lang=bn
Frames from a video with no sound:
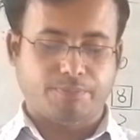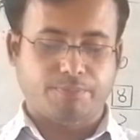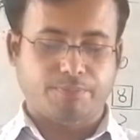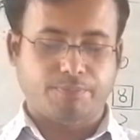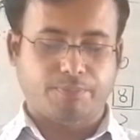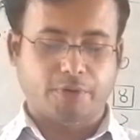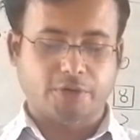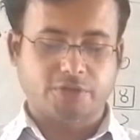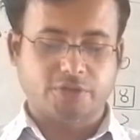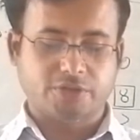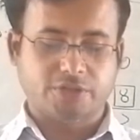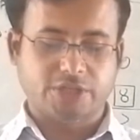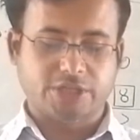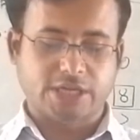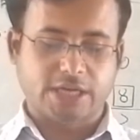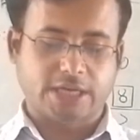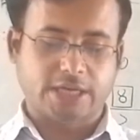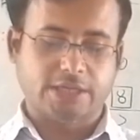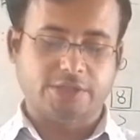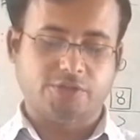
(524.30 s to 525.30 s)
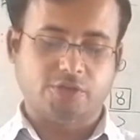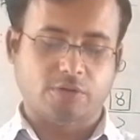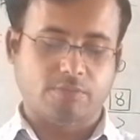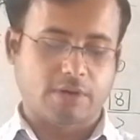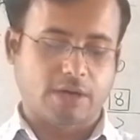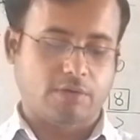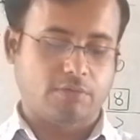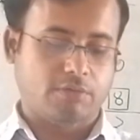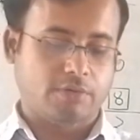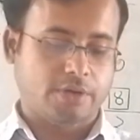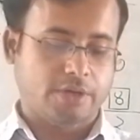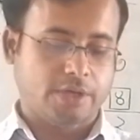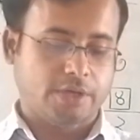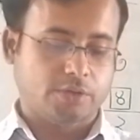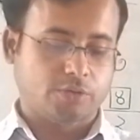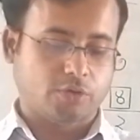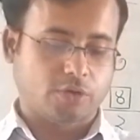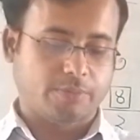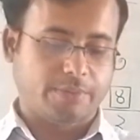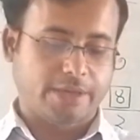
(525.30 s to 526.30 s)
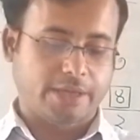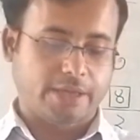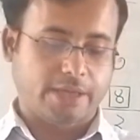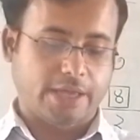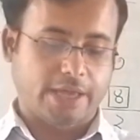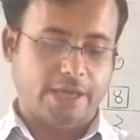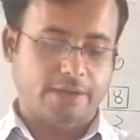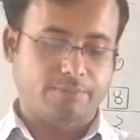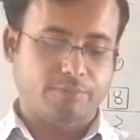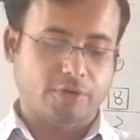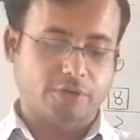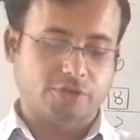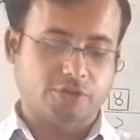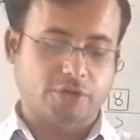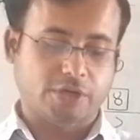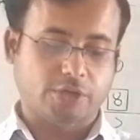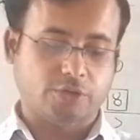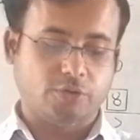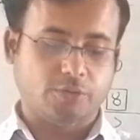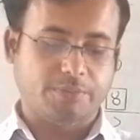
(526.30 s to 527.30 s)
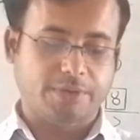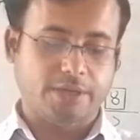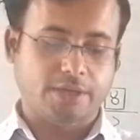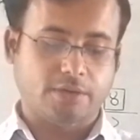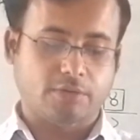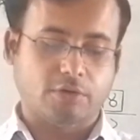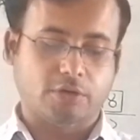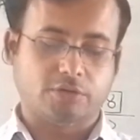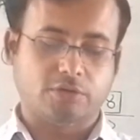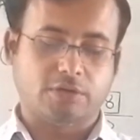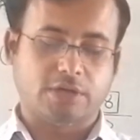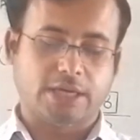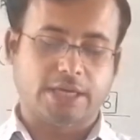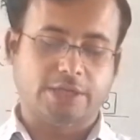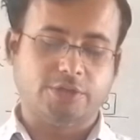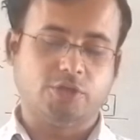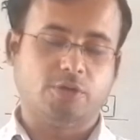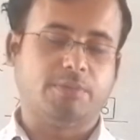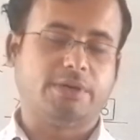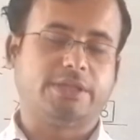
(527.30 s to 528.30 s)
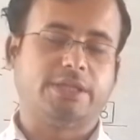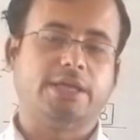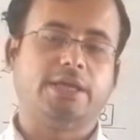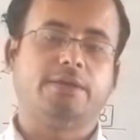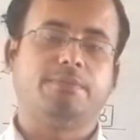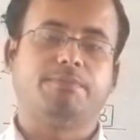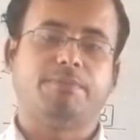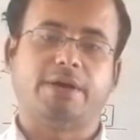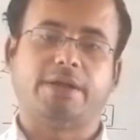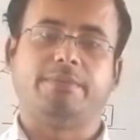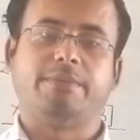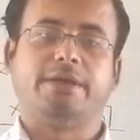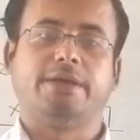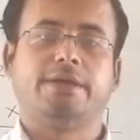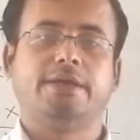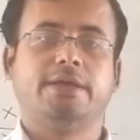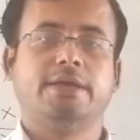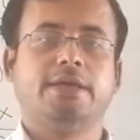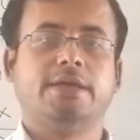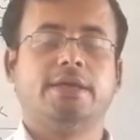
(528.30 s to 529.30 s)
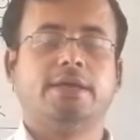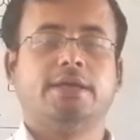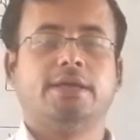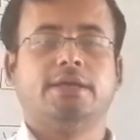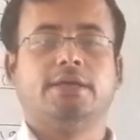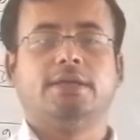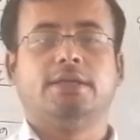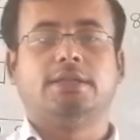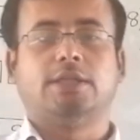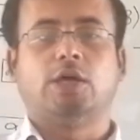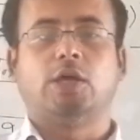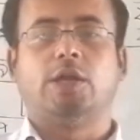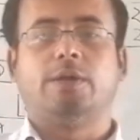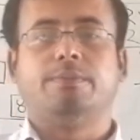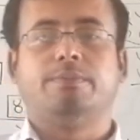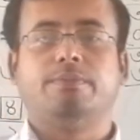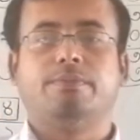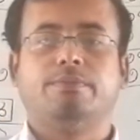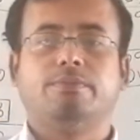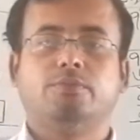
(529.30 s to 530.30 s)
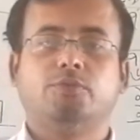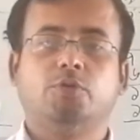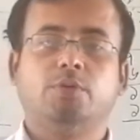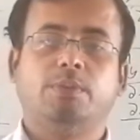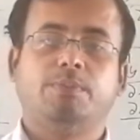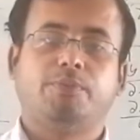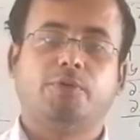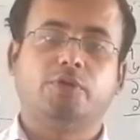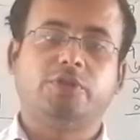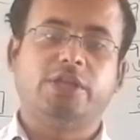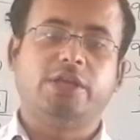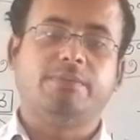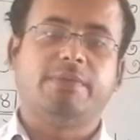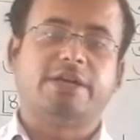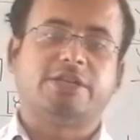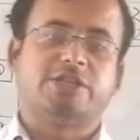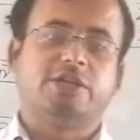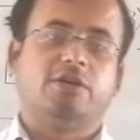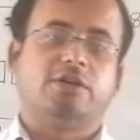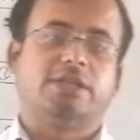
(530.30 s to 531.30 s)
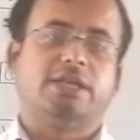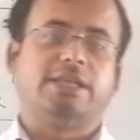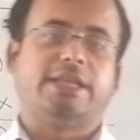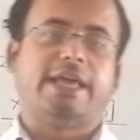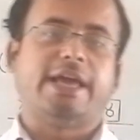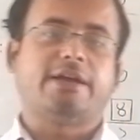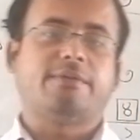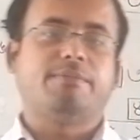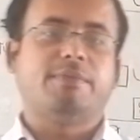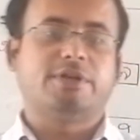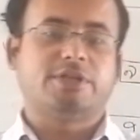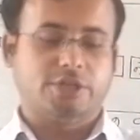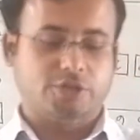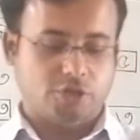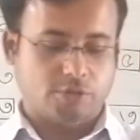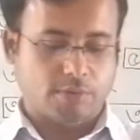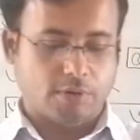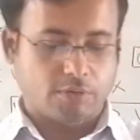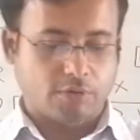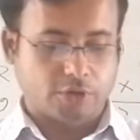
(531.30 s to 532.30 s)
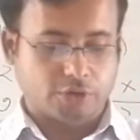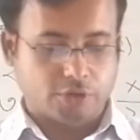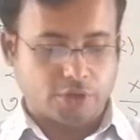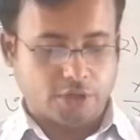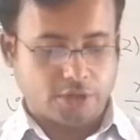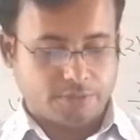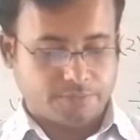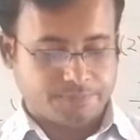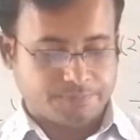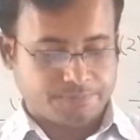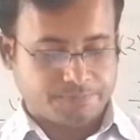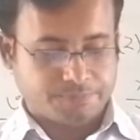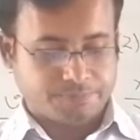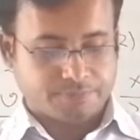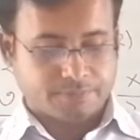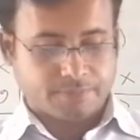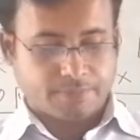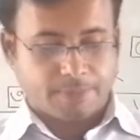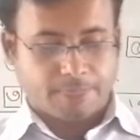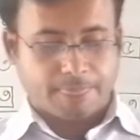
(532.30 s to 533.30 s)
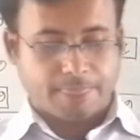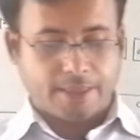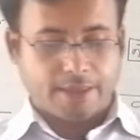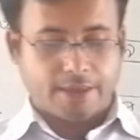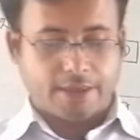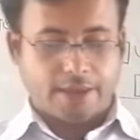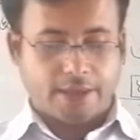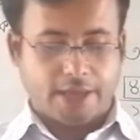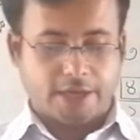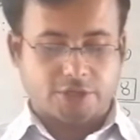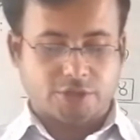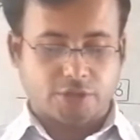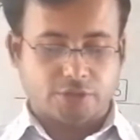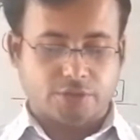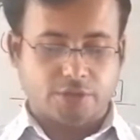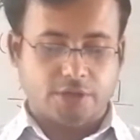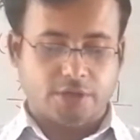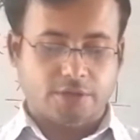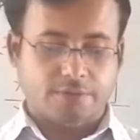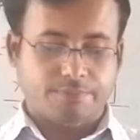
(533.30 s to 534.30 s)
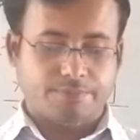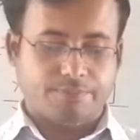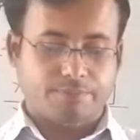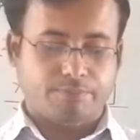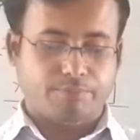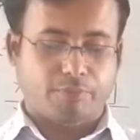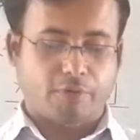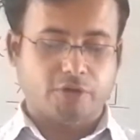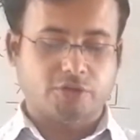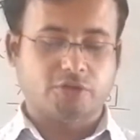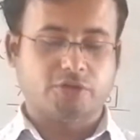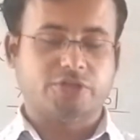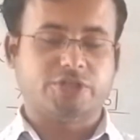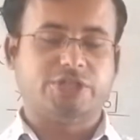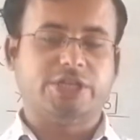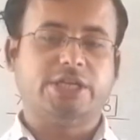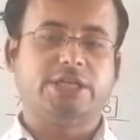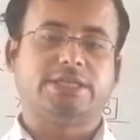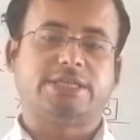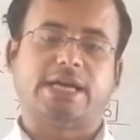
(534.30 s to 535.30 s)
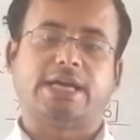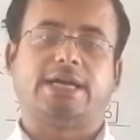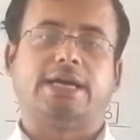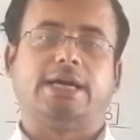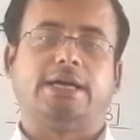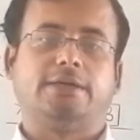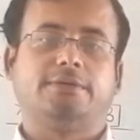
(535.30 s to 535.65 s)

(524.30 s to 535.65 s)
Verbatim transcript: পঁয়ষট্টি টাকা জমাও তবে এক বছরে তুমি কত টাকা জমাতে পারবে তাহলে তুমি প্রতি মাসে অর্থাৎ এক মাসে জমাও কত একশত পঁয়ষট্টি টাকা